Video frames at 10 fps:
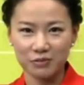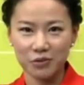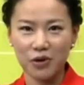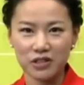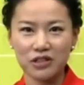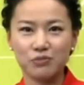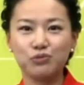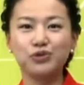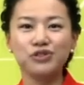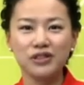것을
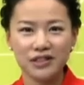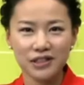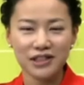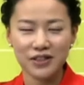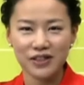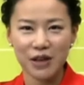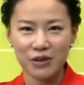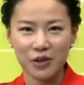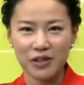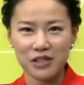묻는 그런
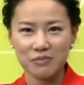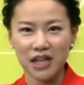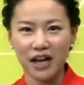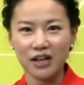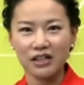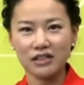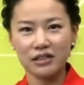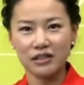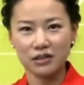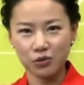내용이 되겠습니다.
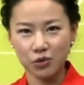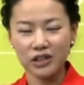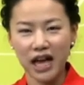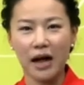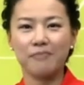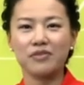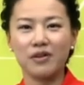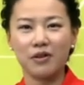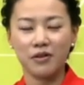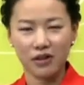어, 또다
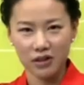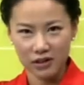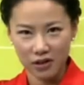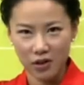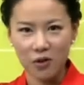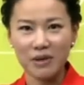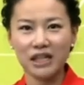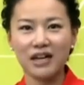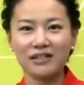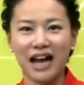
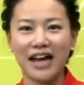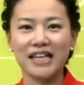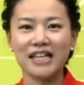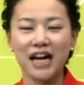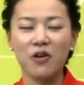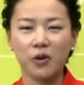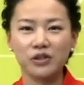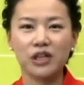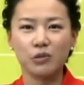얼마나 나이가 어떻게